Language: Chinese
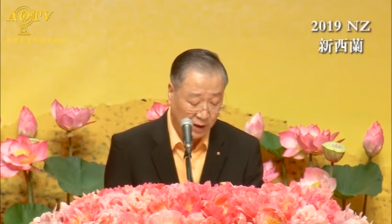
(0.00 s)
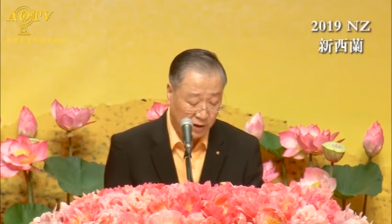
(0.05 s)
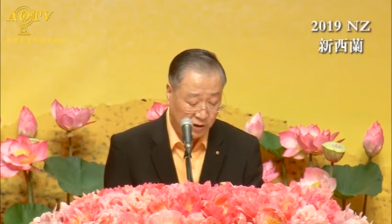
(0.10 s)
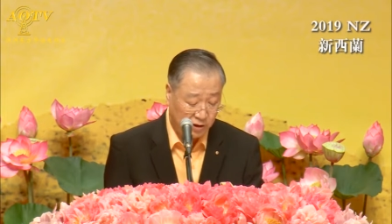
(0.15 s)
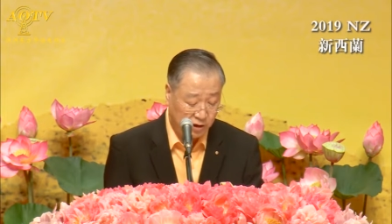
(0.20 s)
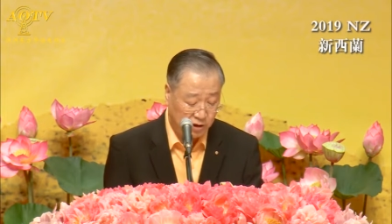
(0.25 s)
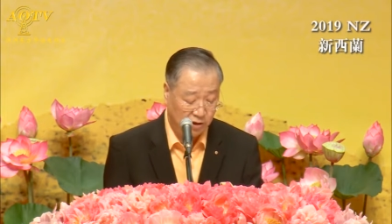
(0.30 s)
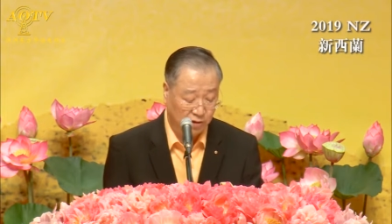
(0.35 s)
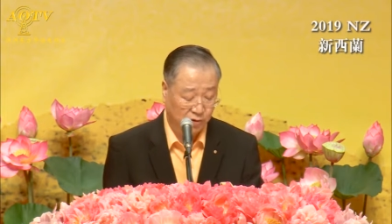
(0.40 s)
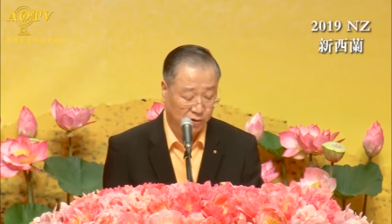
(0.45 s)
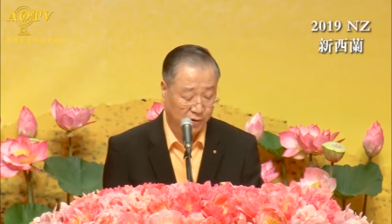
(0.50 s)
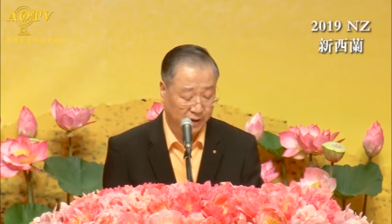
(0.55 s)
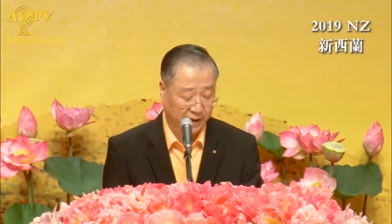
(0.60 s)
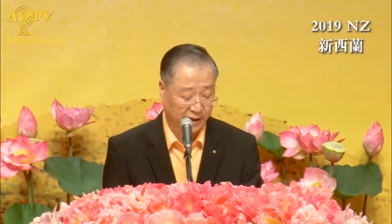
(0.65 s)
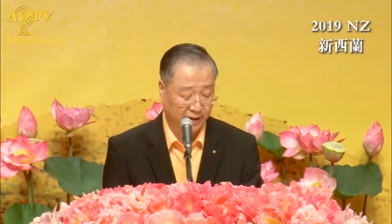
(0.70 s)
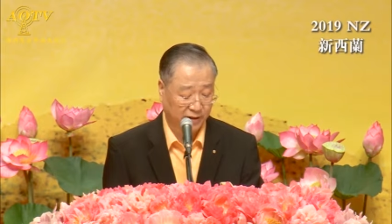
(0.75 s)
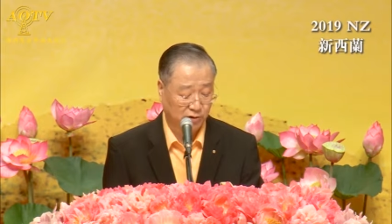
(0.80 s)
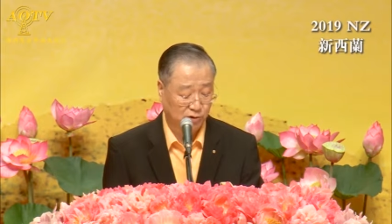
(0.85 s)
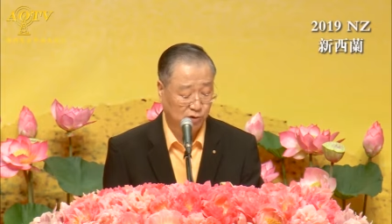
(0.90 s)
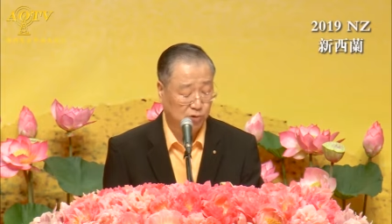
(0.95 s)
社
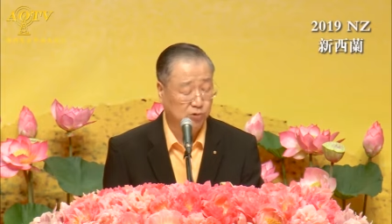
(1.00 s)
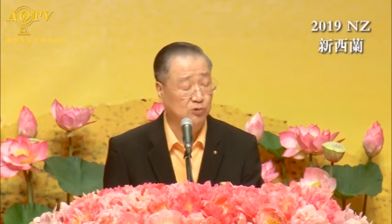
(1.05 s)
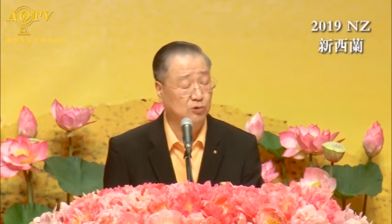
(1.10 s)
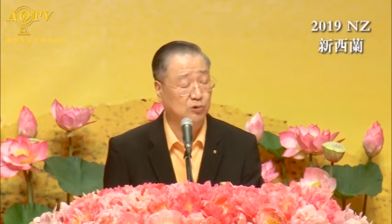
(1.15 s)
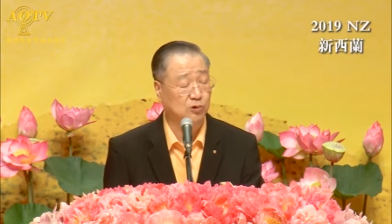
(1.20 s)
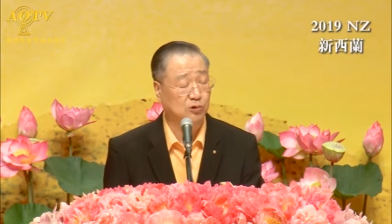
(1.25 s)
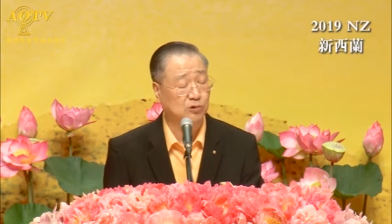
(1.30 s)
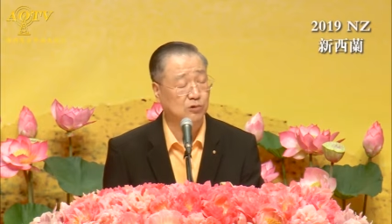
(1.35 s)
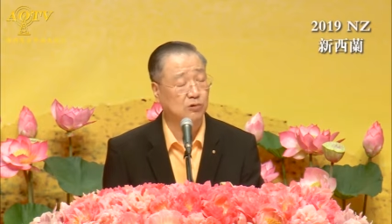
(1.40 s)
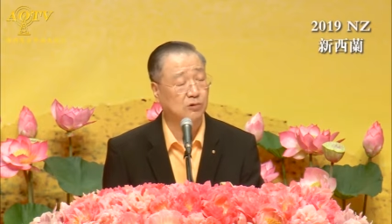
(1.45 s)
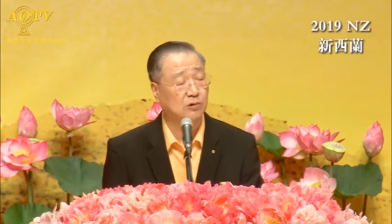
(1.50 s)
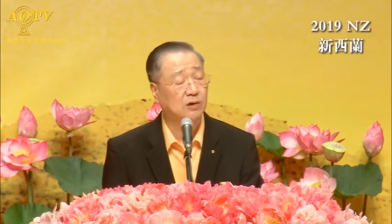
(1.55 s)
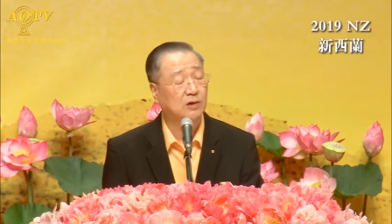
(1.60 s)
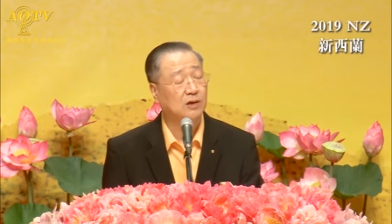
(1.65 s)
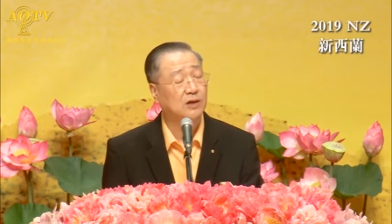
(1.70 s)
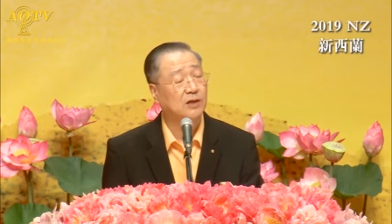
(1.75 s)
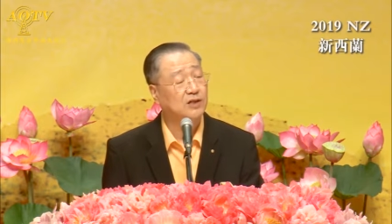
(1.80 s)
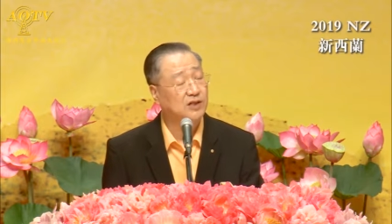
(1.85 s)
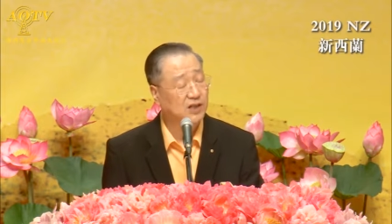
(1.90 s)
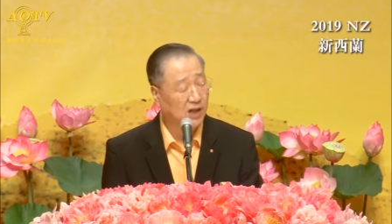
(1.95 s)
会处处
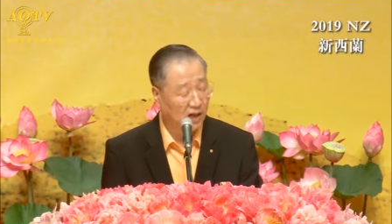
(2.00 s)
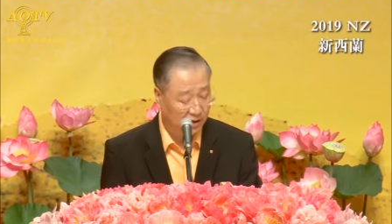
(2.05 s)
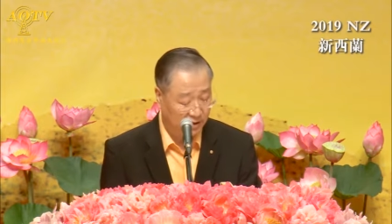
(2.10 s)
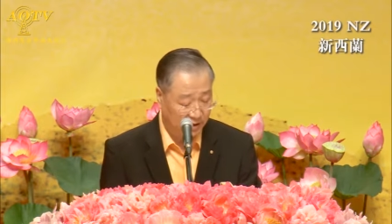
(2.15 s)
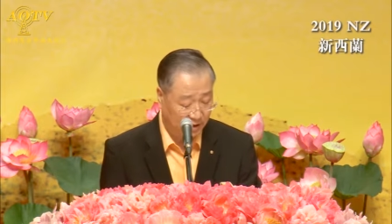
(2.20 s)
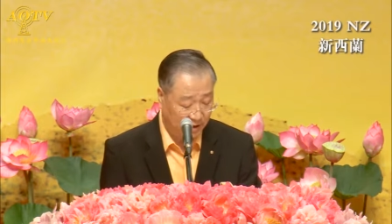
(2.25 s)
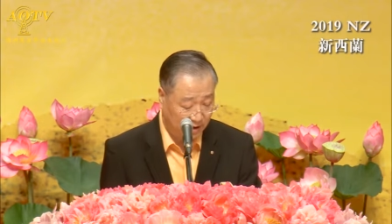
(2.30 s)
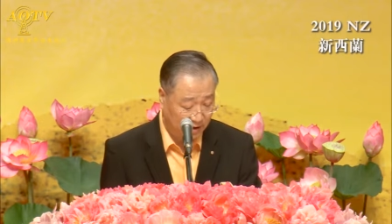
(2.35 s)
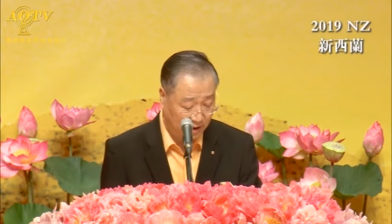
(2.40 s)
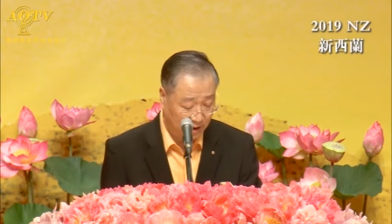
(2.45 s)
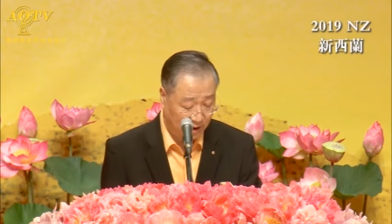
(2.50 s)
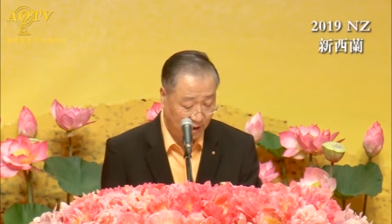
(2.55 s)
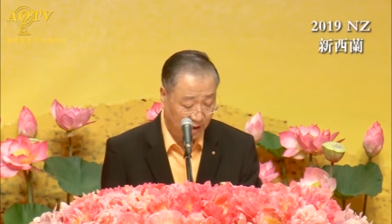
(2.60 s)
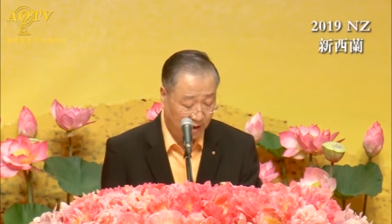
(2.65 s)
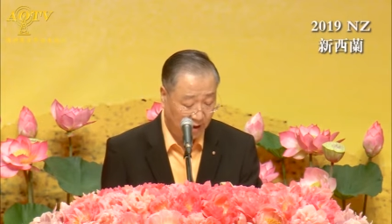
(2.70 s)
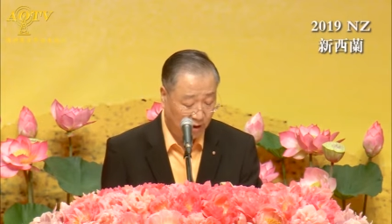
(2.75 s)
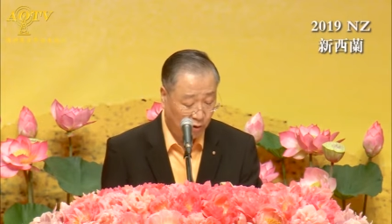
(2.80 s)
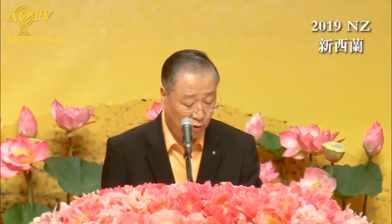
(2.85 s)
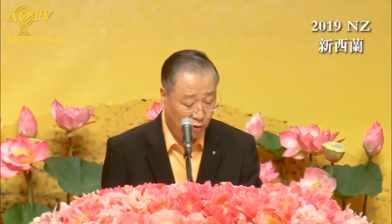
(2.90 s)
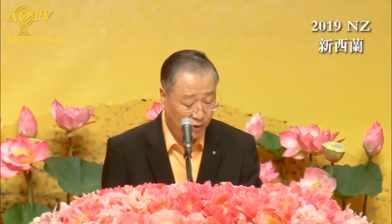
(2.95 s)
像一个
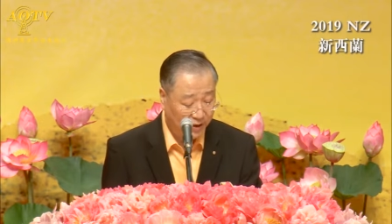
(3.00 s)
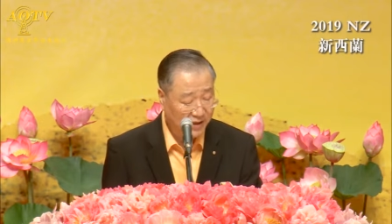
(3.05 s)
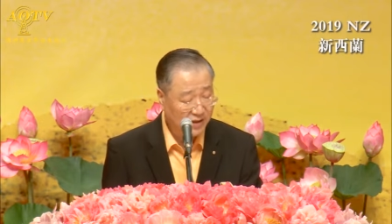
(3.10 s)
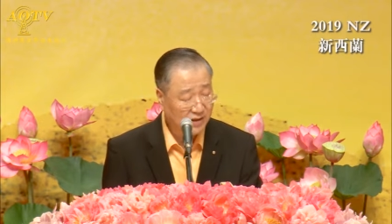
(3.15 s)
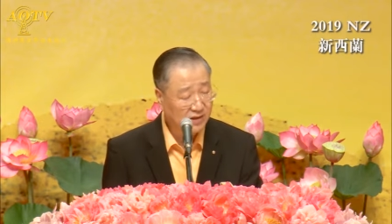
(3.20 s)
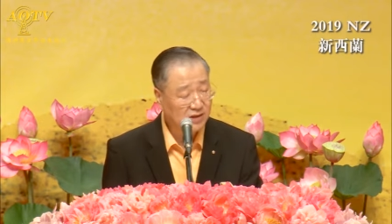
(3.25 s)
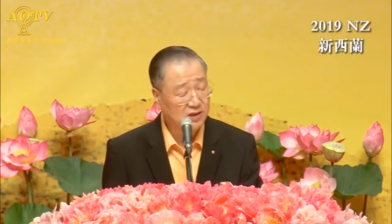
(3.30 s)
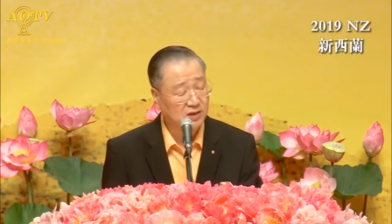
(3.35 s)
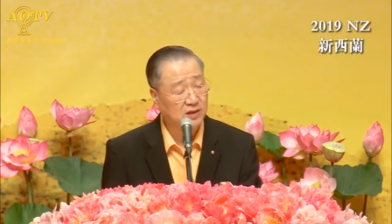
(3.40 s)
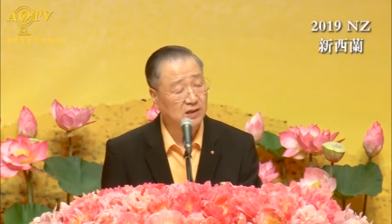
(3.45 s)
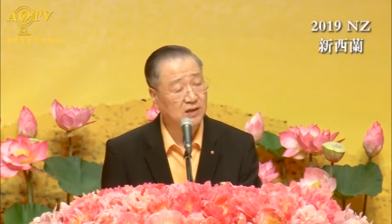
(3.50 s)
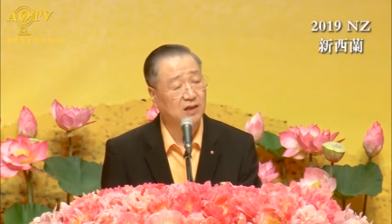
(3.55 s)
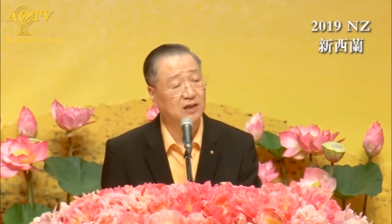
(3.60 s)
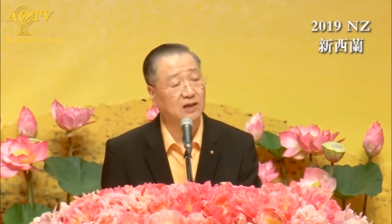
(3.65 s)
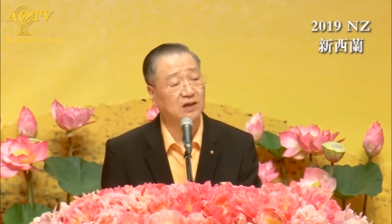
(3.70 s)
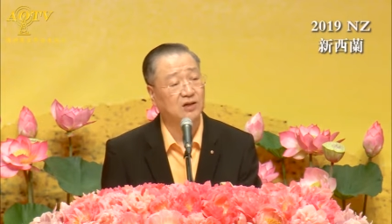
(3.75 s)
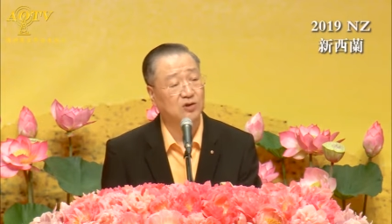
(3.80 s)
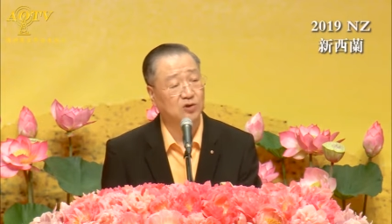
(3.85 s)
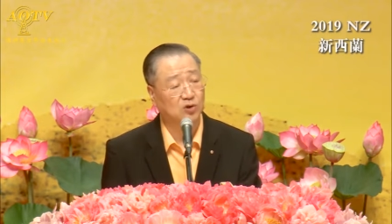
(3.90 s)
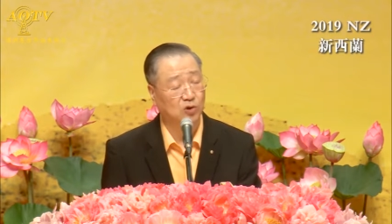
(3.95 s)
规则
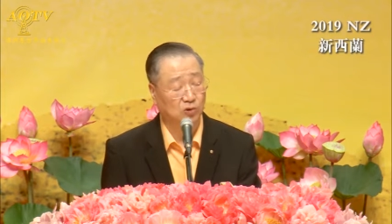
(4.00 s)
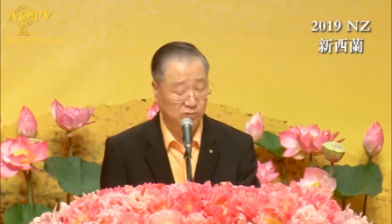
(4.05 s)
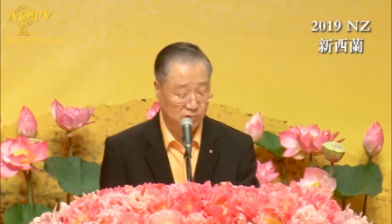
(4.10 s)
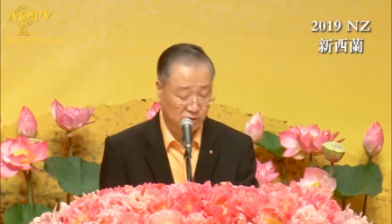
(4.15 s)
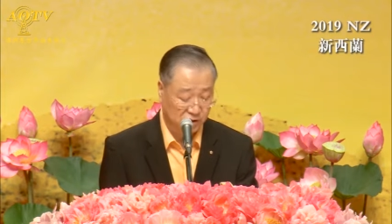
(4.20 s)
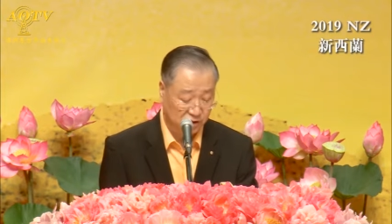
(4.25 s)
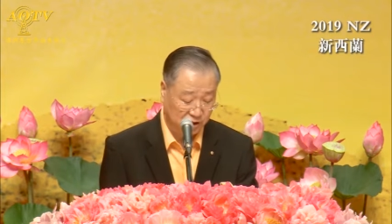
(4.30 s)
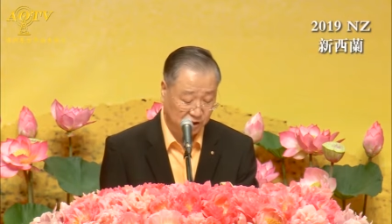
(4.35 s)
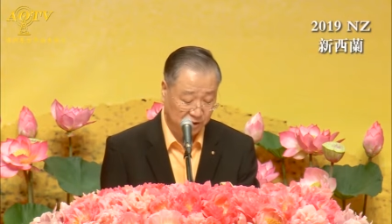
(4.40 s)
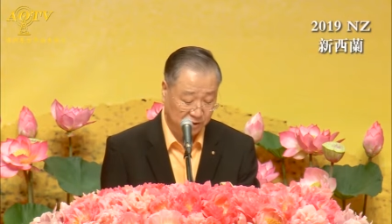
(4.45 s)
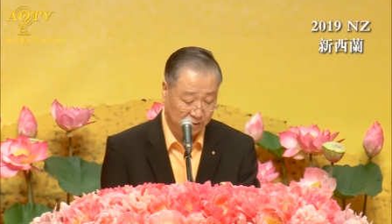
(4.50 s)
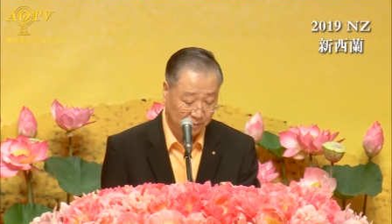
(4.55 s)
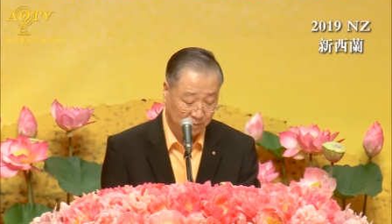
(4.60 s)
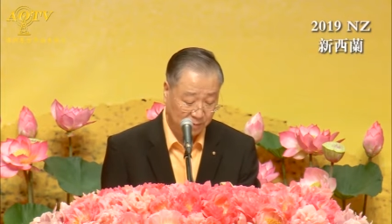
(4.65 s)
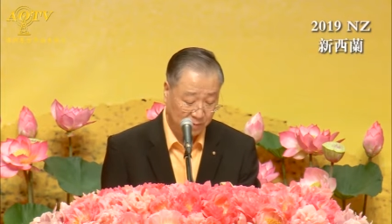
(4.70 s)
的容器，